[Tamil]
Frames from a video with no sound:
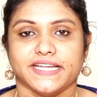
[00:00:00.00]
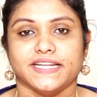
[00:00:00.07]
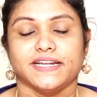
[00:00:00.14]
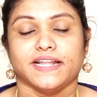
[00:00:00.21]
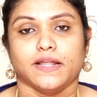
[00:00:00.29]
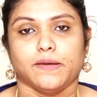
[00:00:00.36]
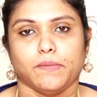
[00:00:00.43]

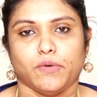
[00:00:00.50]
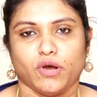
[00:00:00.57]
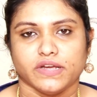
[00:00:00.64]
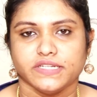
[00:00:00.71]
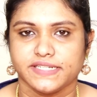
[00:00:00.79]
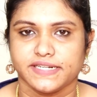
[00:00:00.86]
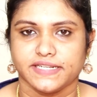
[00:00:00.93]
ஸ்கின்னை நல்லா
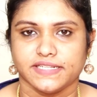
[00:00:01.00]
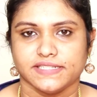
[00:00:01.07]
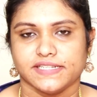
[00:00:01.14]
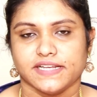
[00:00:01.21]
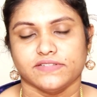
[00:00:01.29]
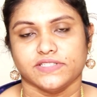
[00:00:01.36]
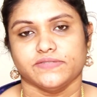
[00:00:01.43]

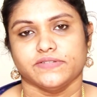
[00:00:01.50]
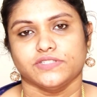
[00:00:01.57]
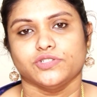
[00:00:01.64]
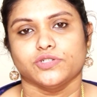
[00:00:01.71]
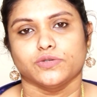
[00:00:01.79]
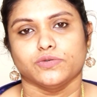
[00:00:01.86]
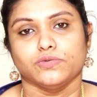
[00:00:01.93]
மாய்ஸ்சரைஸ்டாக வந்து
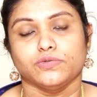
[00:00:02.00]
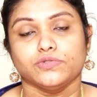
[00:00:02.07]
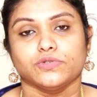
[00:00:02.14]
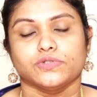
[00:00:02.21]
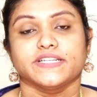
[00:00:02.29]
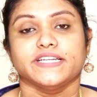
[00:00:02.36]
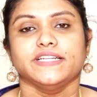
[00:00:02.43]
வச்சுருக்கோம்
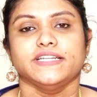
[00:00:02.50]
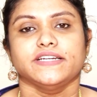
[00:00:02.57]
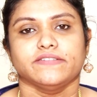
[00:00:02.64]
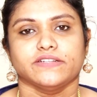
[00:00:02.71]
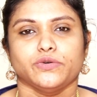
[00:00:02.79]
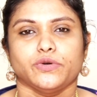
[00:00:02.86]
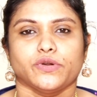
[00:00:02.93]
ஸோ
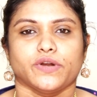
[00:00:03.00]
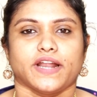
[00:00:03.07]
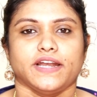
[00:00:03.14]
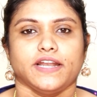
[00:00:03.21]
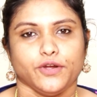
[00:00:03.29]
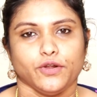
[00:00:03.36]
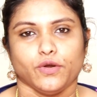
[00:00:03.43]
ஸ்கின்னுக்கு வந்து ஒரு
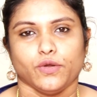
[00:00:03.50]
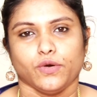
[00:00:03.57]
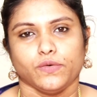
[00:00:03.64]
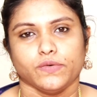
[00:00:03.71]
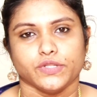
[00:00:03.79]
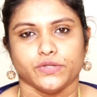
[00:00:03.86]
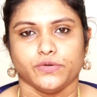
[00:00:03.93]
நல்ல க்ளோ
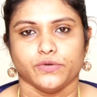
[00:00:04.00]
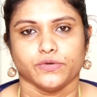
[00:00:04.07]
வந்து